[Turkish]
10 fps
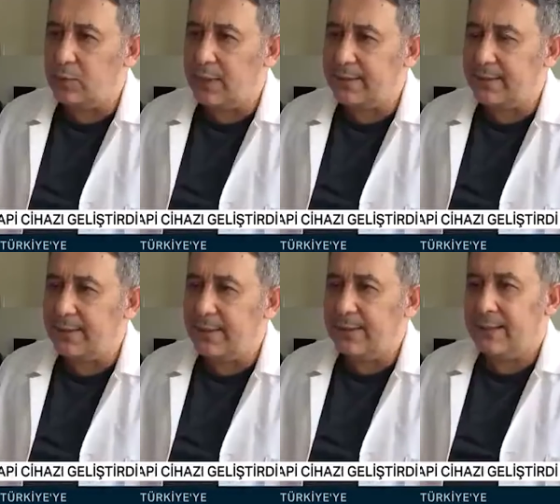
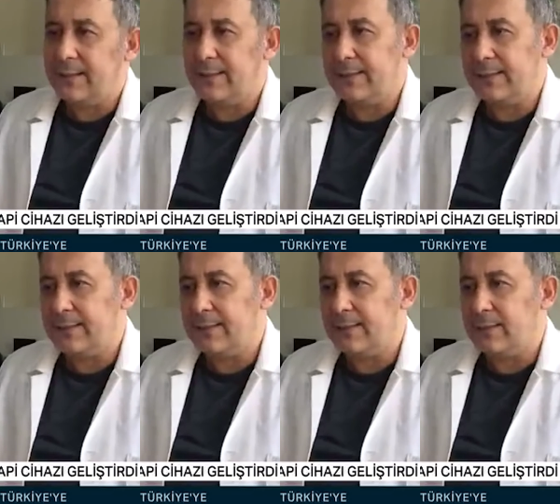Dünyada e,
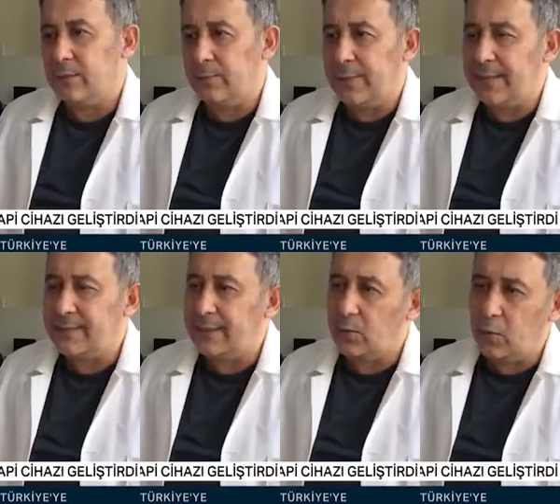
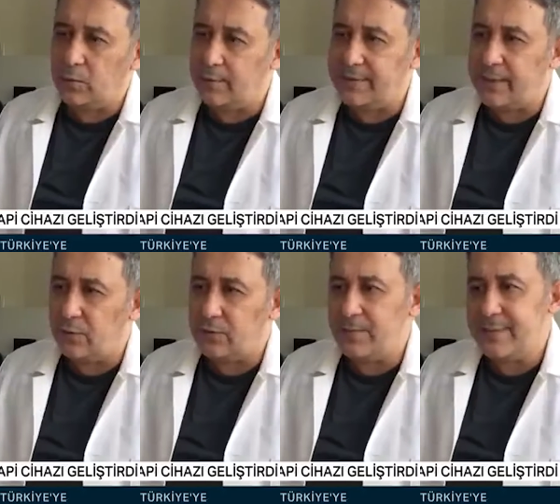benzeri yoktu bizden
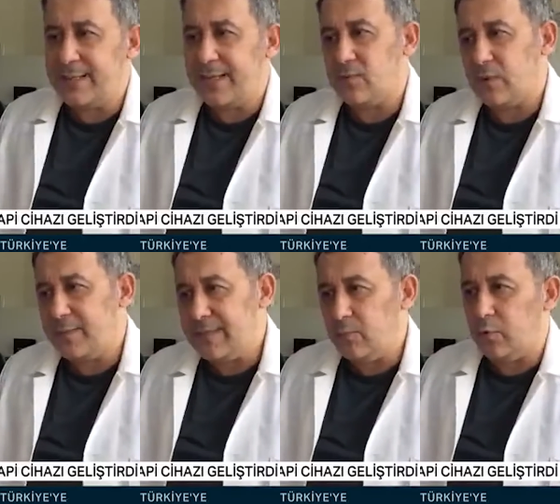önce. Bizden
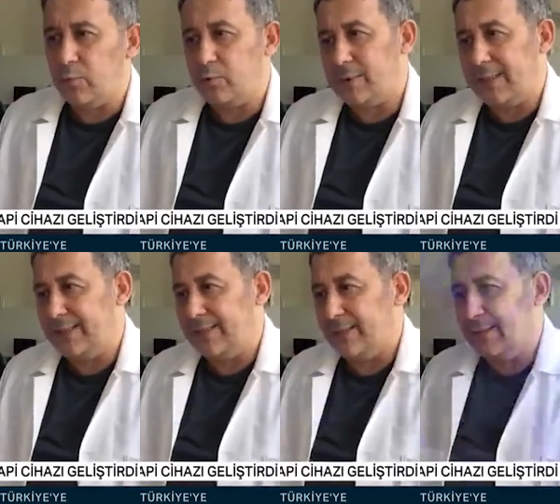sonra bizim ürünümüz taklit